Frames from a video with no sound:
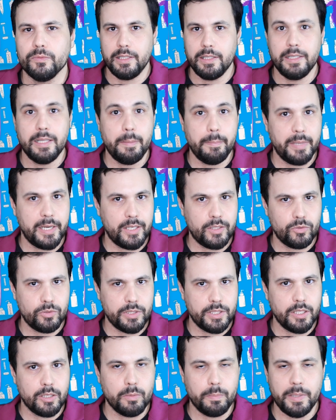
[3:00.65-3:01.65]
Lembrando
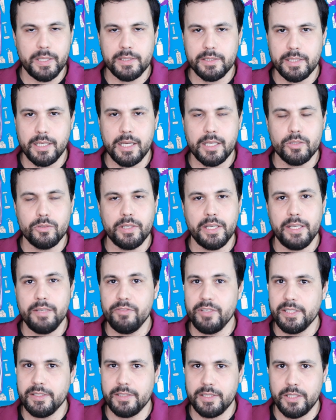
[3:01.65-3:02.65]
ano passado quem
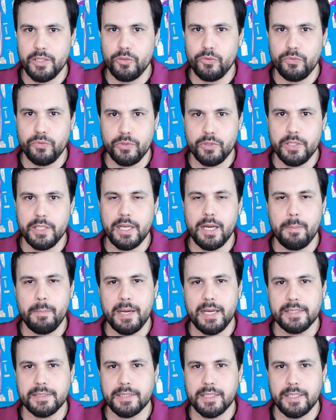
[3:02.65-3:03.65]
venceu foi a
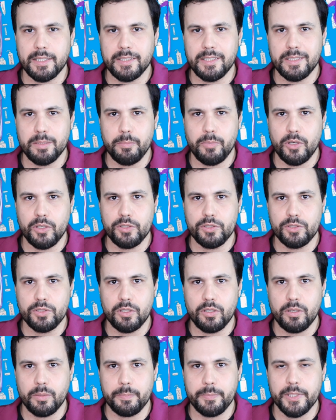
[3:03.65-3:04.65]
máscara da The Body
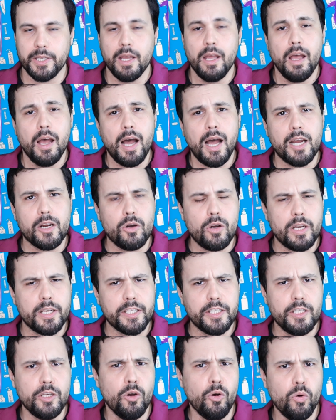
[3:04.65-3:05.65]
Shop. Agora
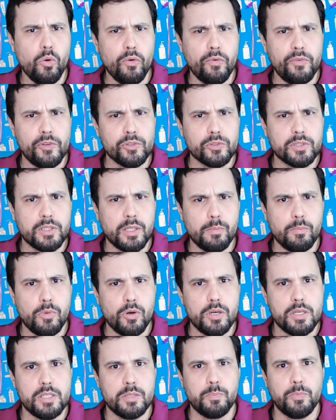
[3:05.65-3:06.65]
que rufem os
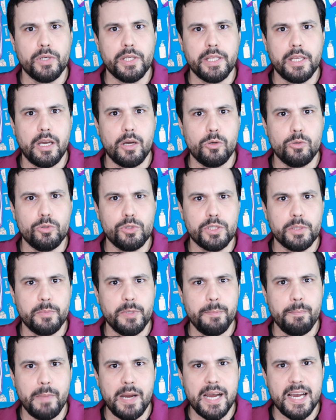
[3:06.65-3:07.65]
tambores, porque a última
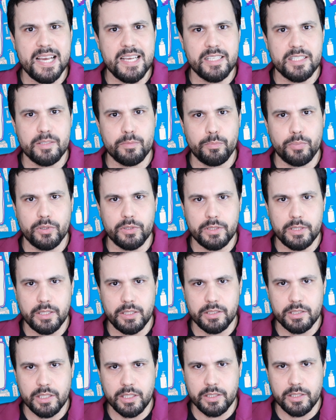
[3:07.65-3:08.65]
e mais
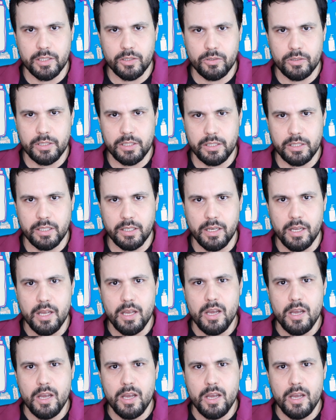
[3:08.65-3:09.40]
importante categoria.